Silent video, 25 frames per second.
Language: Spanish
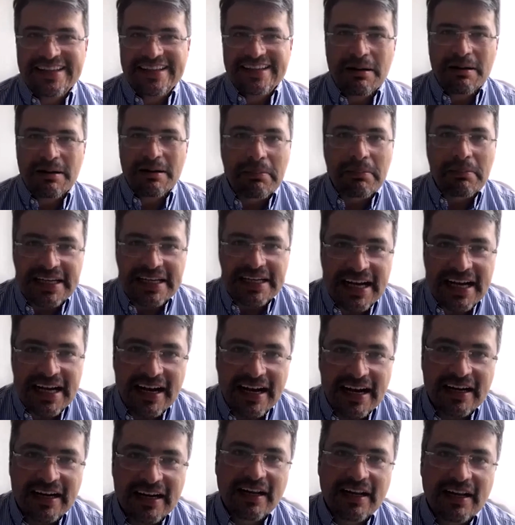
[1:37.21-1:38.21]
de
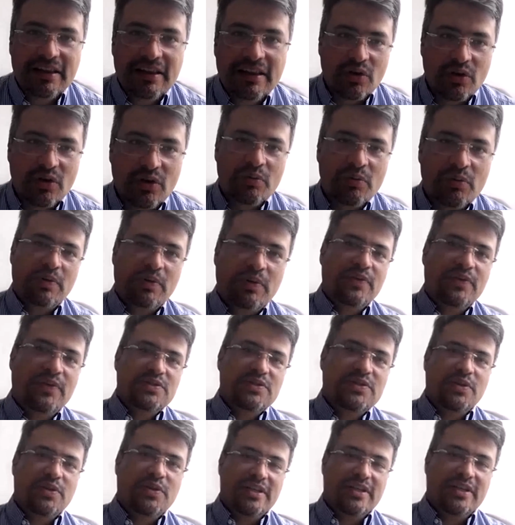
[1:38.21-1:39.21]
aplicar con
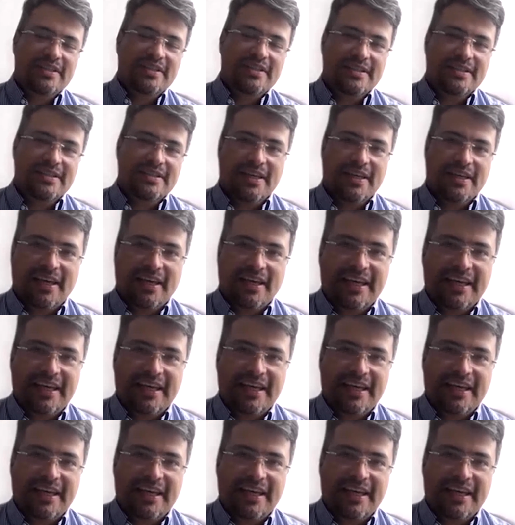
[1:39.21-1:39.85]
profesores eh,